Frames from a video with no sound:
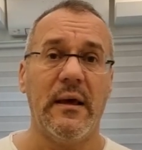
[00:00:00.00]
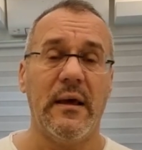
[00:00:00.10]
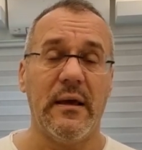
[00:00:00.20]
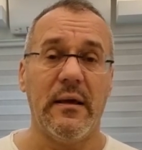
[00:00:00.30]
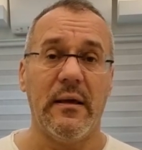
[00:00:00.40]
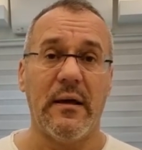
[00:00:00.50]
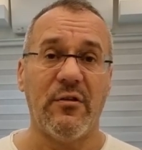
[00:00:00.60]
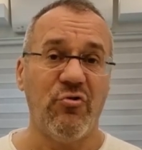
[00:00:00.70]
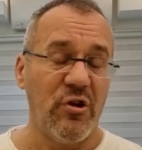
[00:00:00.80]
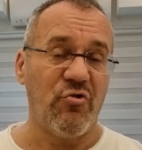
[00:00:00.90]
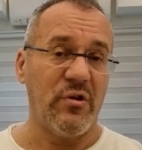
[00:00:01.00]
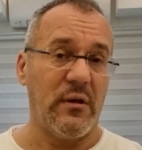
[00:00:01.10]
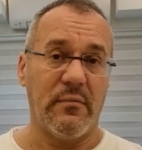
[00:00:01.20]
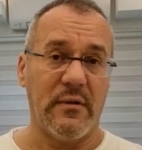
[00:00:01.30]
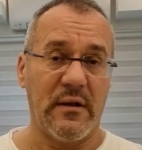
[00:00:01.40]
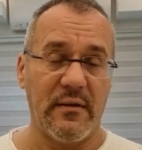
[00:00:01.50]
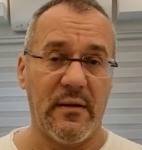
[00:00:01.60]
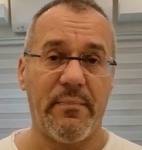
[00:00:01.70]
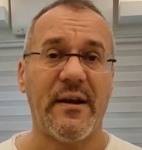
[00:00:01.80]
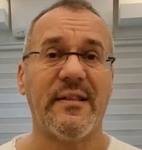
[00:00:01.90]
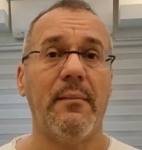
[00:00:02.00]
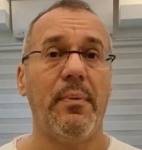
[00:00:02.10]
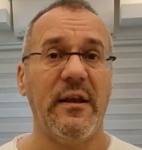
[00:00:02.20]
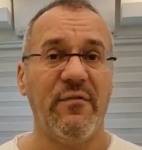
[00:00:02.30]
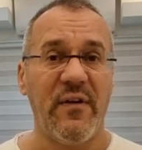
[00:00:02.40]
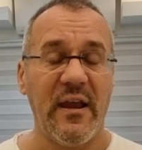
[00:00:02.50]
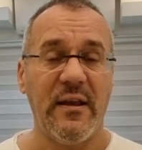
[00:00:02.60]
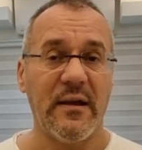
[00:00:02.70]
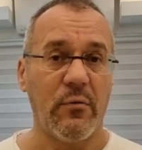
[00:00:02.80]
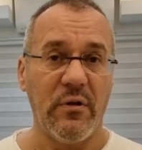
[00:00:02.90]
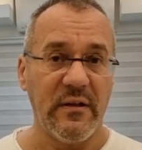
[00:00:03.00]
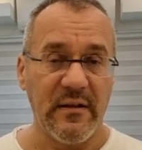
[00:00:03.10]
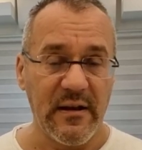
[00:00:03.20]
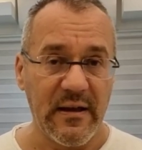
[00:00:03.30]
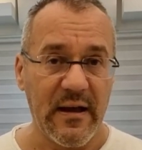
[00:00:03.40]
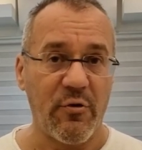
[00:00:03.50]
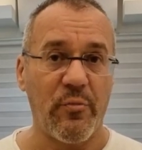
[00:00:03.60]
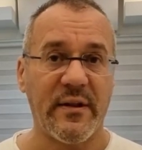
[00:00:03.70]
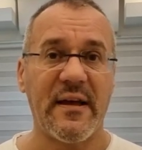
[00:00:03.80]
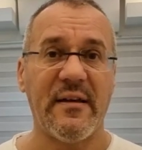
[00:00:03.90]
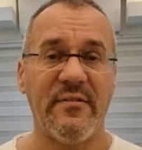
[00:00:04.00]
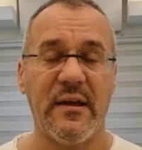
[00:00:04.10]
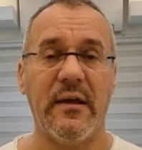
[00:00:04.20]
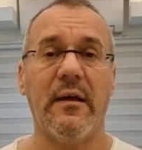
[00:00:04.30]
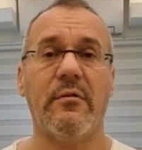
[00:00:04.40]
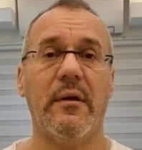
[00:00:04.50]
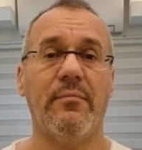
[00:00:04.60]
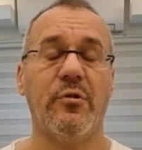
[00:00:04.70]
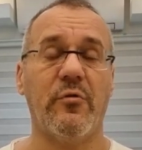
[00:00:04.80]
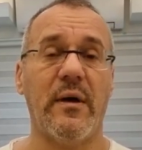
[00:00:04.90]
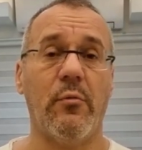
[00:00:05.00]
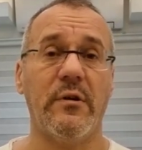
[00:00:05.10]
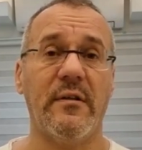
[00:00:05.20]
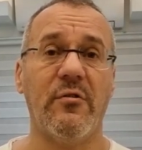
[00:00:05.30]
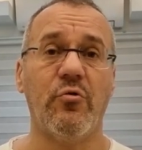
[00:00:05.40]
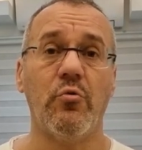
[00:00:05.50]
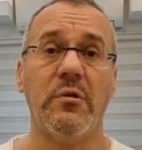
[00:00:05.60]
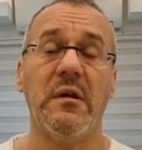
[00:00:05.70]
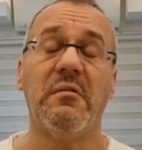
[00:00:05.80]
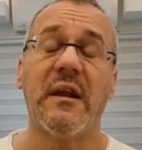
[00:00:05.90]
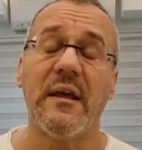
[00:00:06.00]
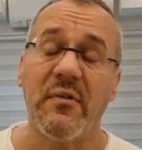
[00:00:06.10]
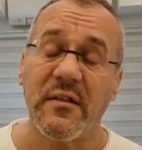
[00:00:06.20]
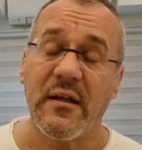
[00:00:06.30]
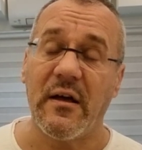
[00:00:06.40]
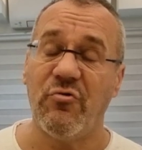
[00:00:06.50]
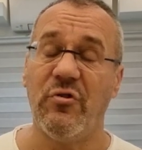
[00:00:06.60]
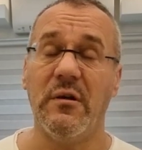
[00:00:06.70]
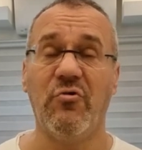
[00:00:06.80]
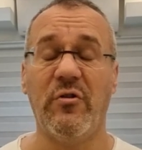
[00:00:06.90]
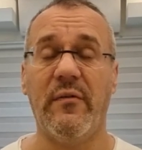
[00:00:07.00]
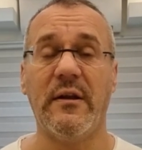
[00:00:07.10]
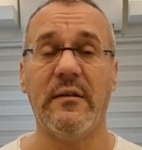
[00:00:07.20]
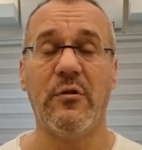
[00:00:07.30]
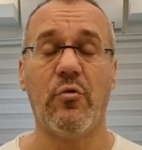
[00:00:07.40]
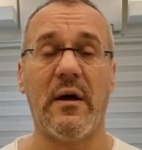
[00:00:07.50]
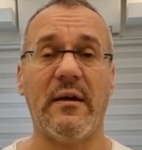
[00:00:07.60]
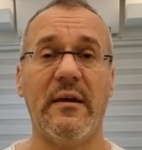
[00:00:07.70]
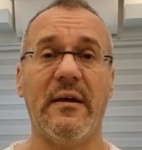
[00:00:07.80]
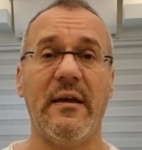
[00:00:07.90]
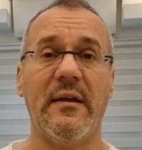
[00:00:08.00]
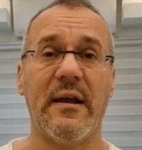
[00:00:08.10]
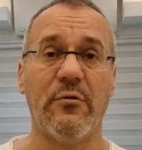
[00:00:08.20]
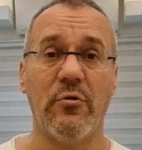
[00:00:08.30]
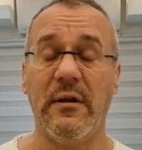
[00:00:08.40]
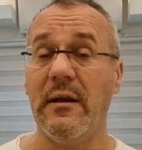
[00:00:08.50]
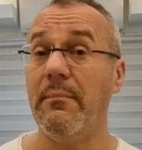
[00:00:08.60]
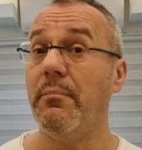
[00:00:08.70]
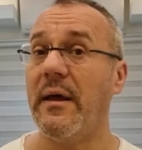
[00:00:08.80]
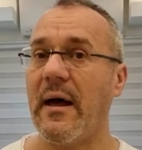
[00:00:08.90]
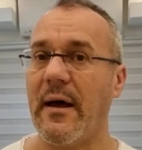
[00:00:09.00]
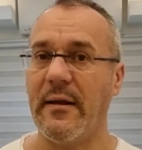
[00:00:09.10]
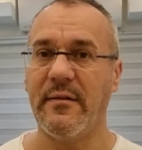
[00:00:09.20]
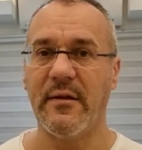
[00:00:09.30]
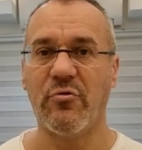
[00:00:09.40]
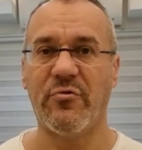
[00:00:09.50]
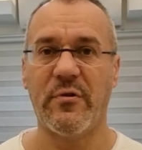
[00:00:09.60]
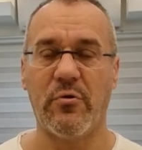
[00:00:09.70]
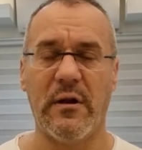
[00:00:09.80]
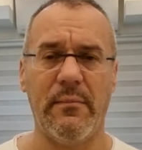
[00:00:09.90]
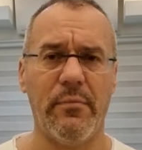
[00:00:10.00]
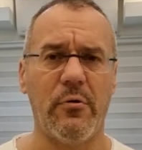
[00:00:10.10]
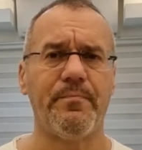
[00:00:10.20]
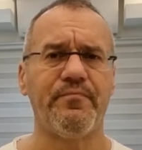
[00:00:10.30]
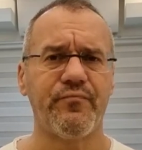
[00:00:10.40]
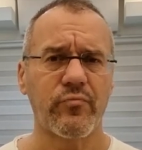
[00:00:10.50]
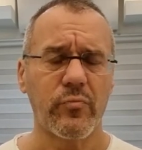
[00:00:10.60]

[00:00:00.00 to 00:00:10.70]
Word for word: e agisce nella parte periferica, quindi nelle aromatasi che ehm, troviamo nei tessuti. Tra i vantaggi ci viene detto anche che è in grado di liberare il testosterone libero